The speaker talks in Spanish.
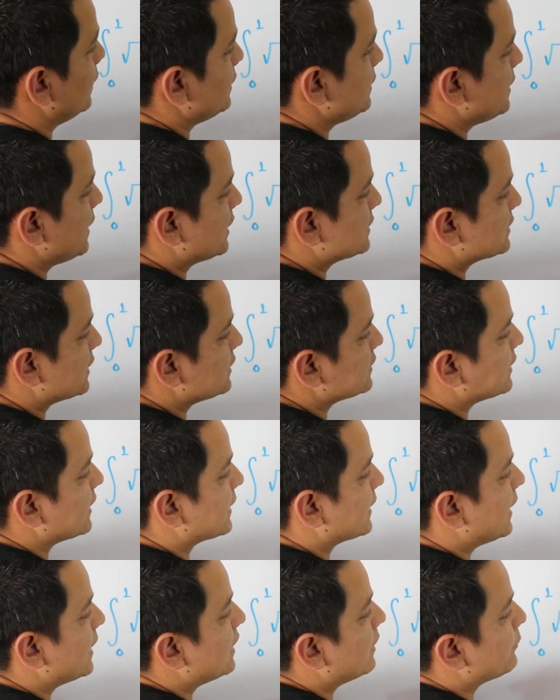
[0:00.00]
Y esta
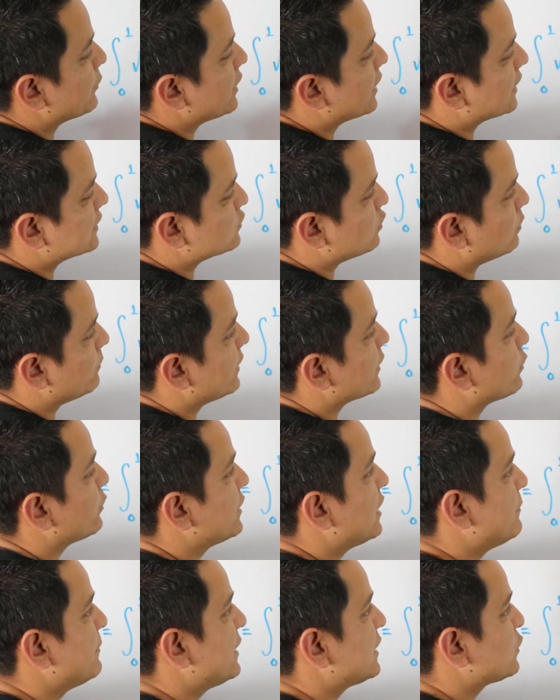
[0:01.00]
integral la voy a resolver
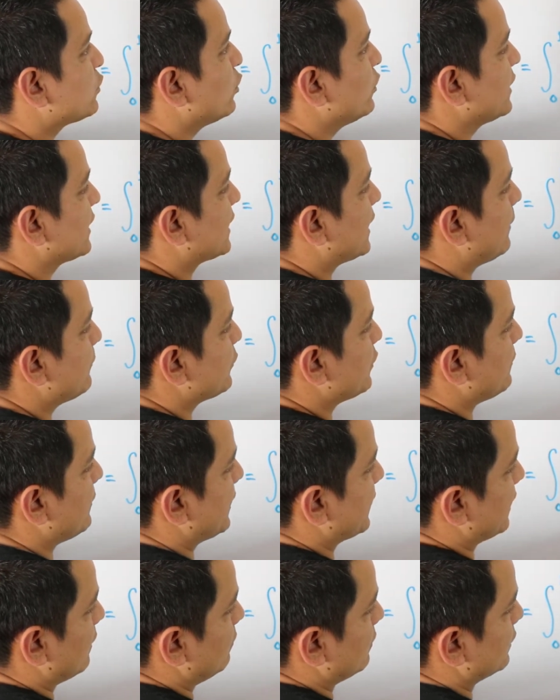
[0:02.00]
con el método de cambio de
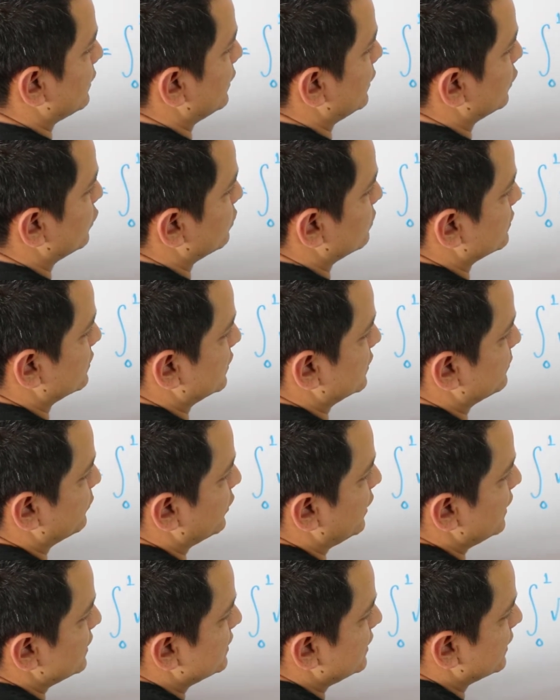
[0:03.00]
variable. Entonces
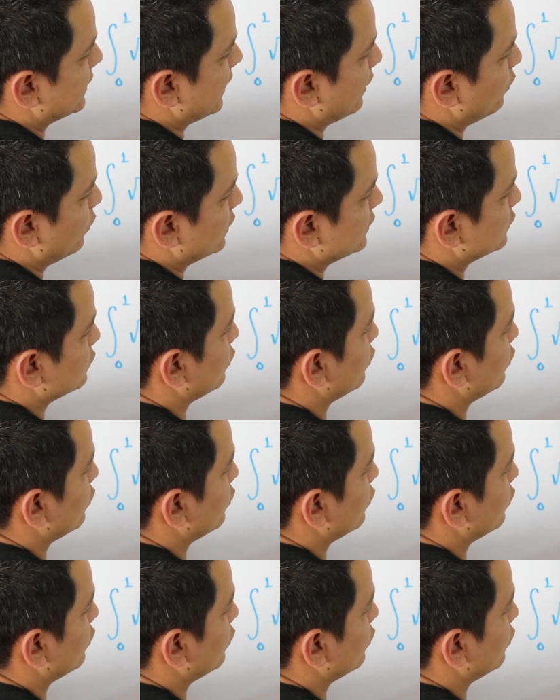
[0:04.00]
voy a decir que u es